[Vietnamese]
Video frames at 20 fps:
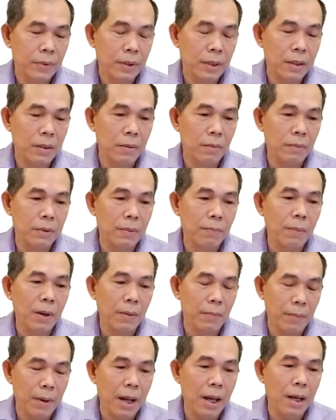ta dùng nhầm
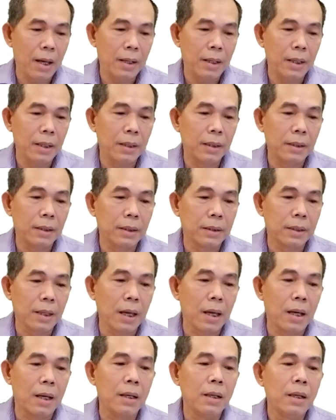mật mã để người
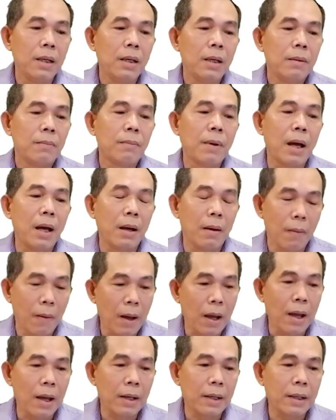ta mã
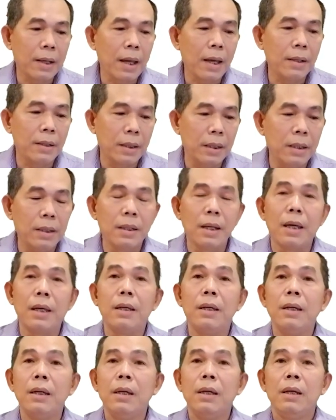hóa cái ID
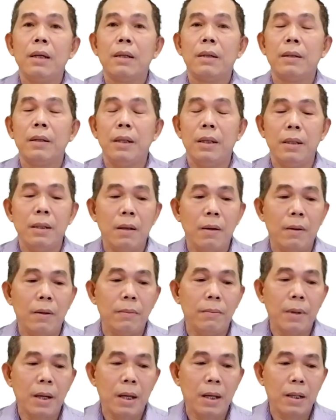này rồi đến
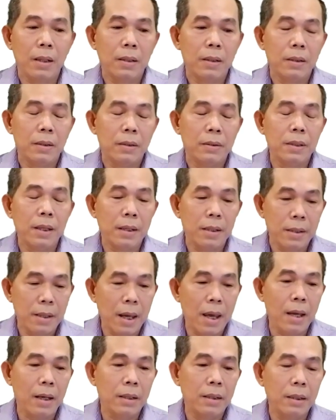hồi mà nhận
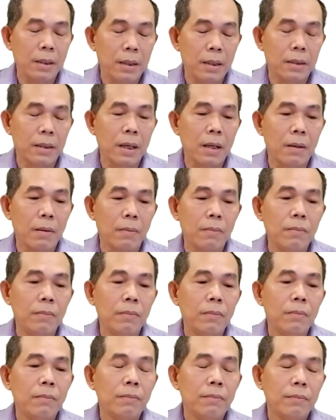dạng thì người ta
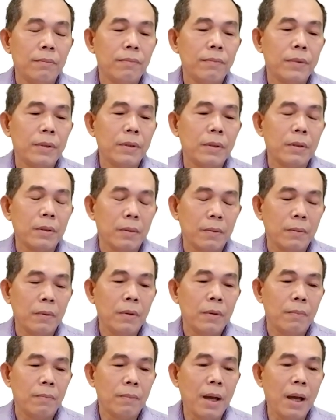cũng ừ,
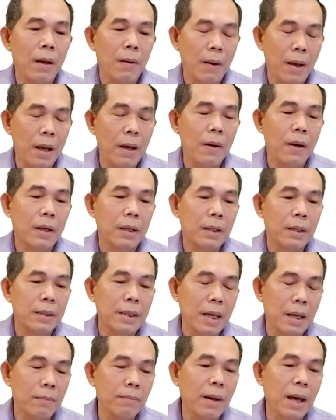mã hóa hoặc là
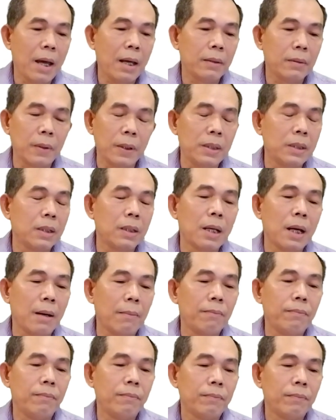giải mã tùy trường
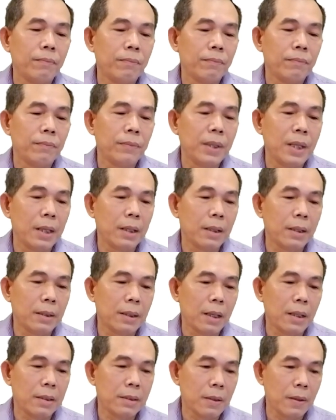hợp để người
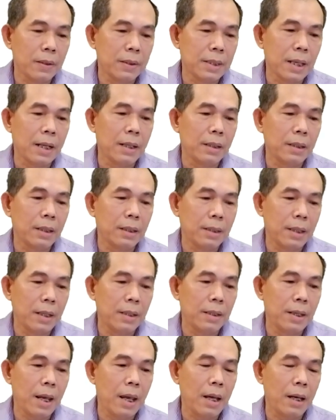ta so sánh tại
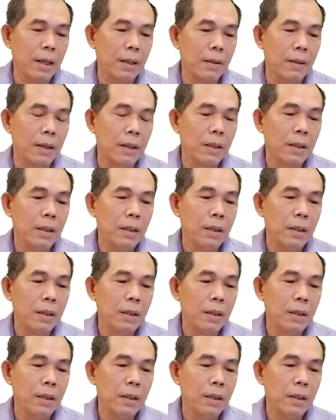nhận dạng nữa